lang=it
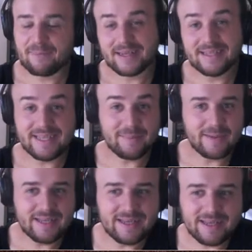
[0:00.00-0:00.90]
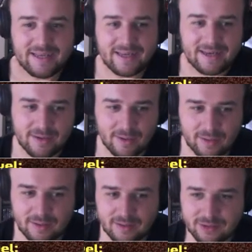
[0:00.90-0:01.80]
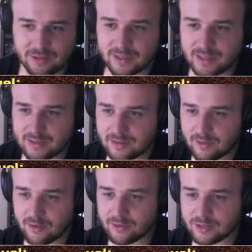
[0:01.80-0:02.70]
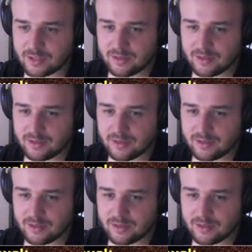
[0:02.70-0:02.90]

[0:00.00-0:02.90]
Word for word: Prendibili? No. no. no. Cosa?